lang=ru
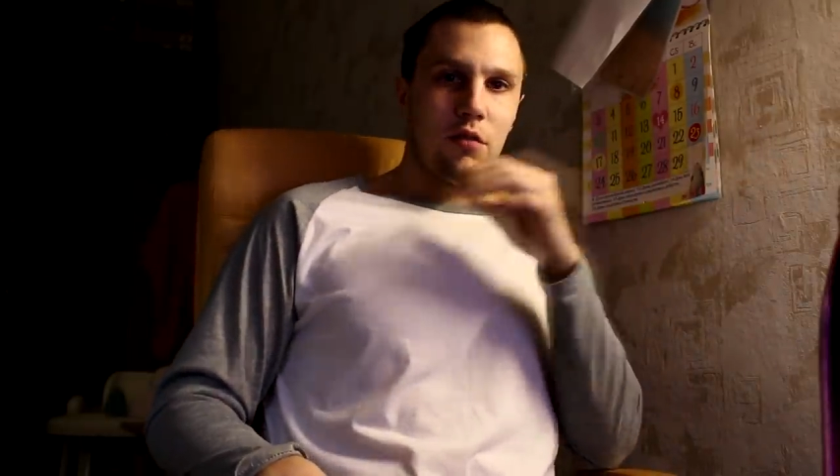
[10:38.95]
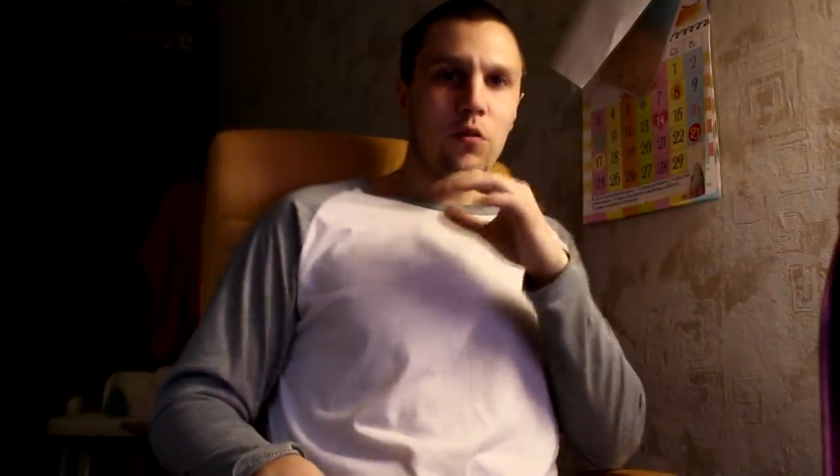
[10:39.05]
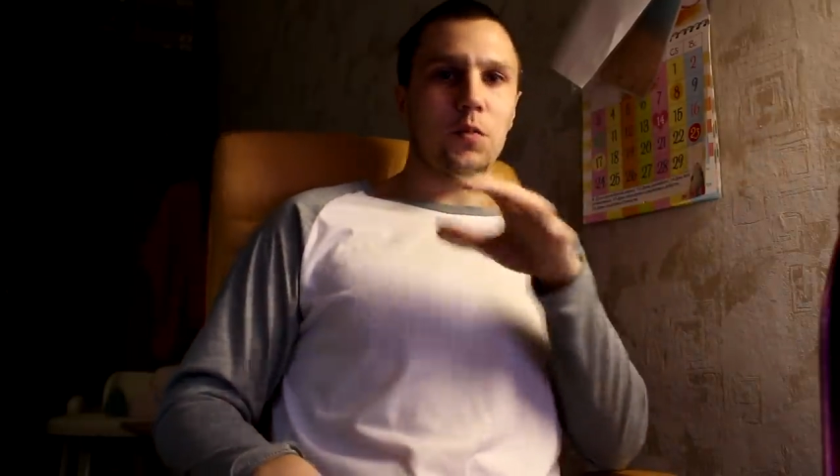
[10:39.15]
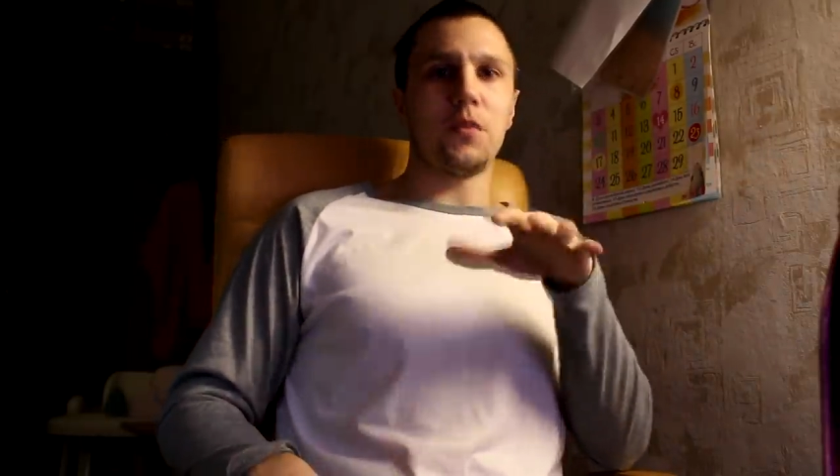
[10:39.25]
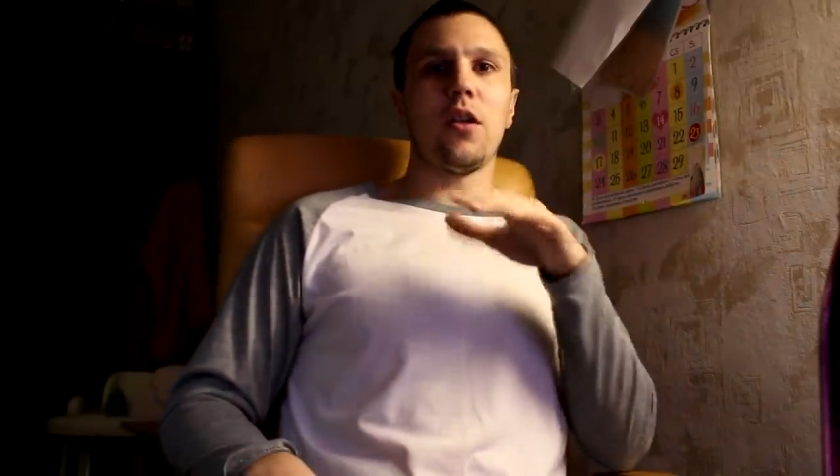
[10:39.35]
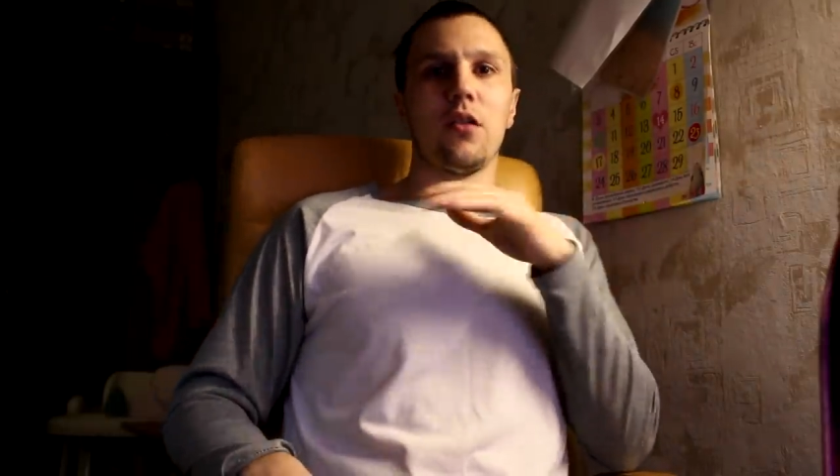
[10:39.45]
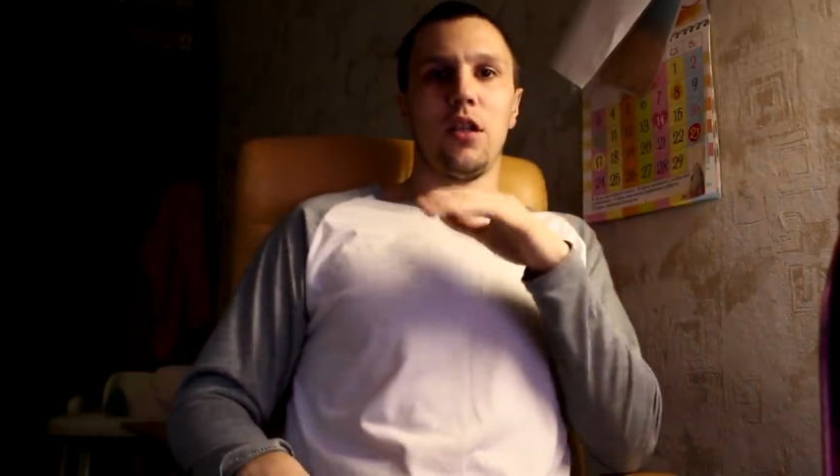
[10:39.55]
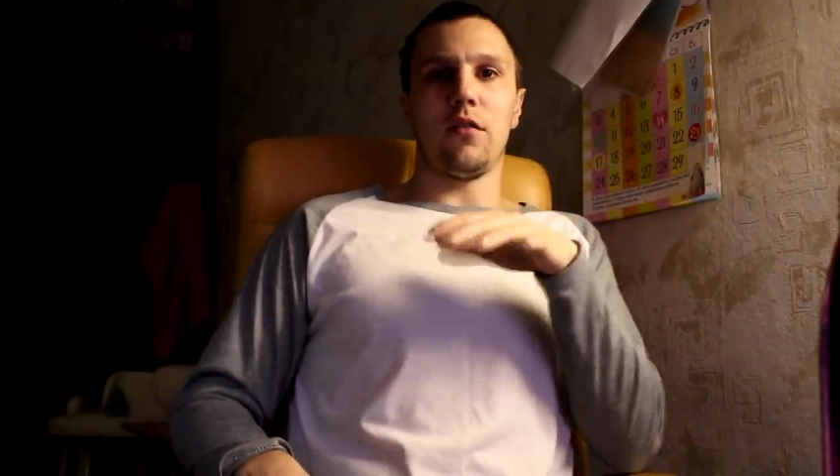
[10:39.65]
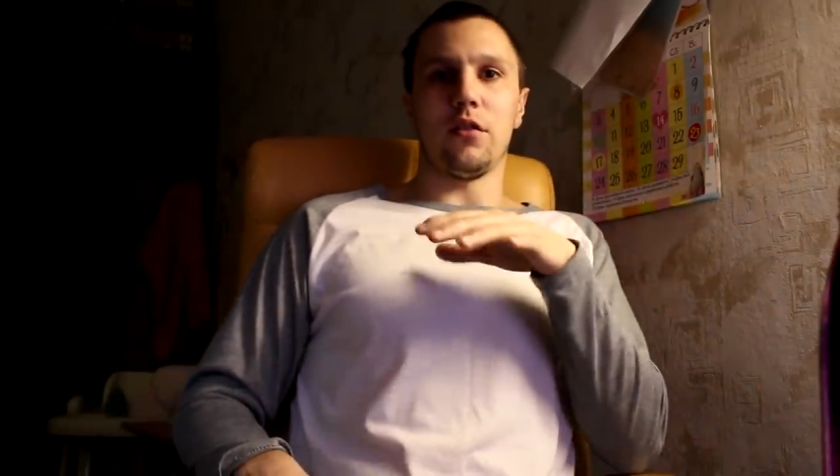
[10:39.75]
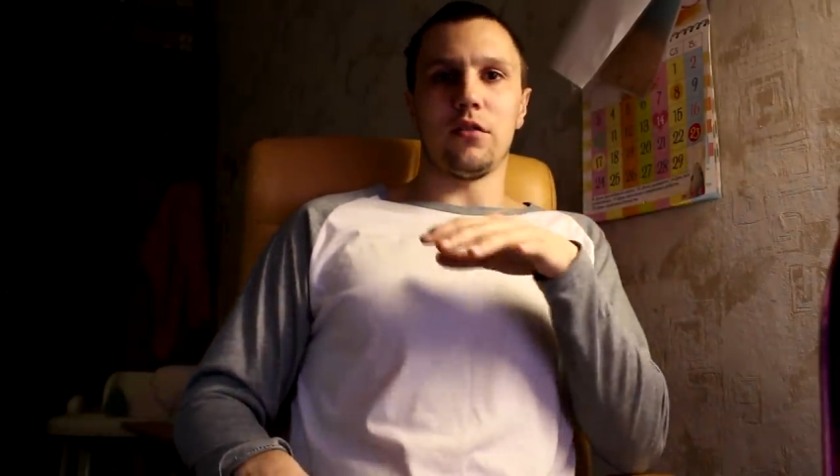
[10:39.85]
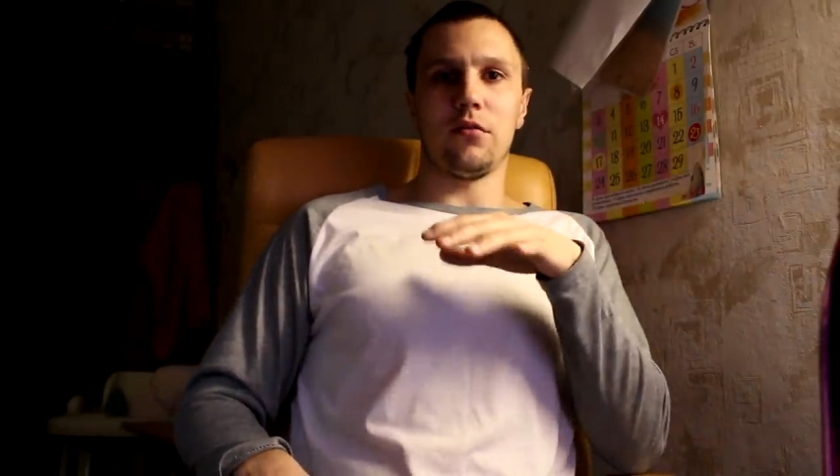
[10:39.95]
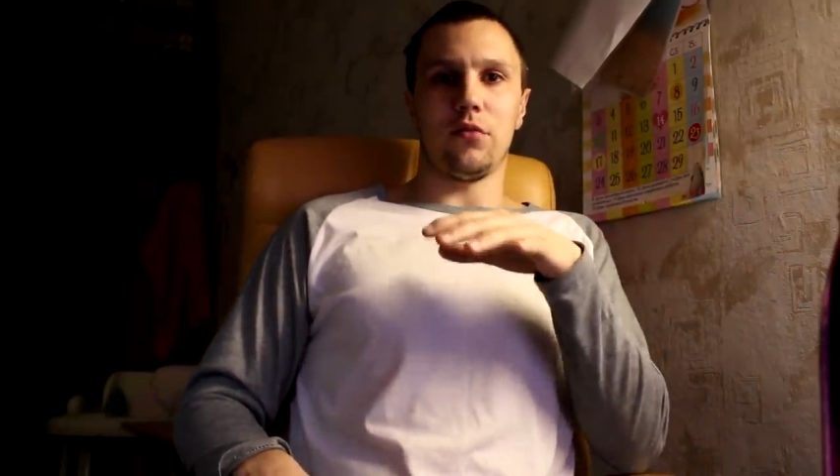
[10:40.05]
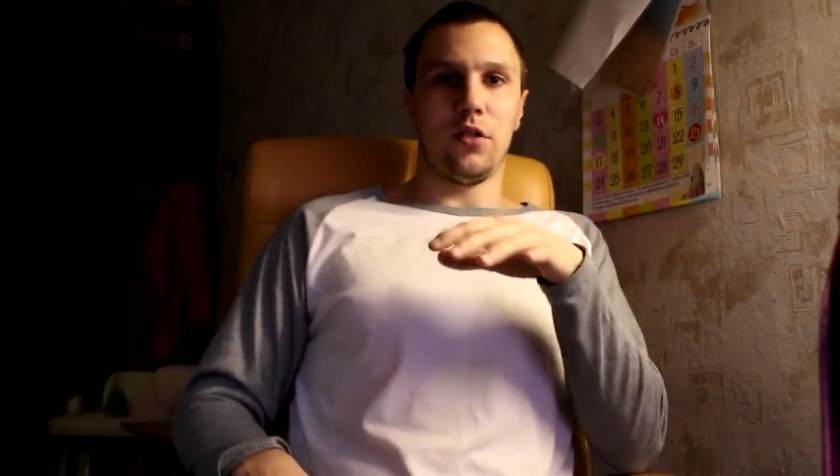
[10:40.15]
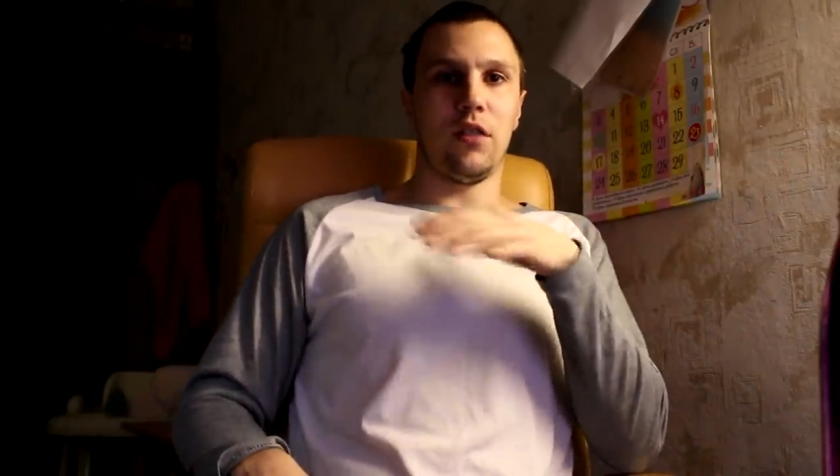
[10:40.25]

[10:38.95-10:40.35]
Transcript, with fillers: Вот специально для вас, вот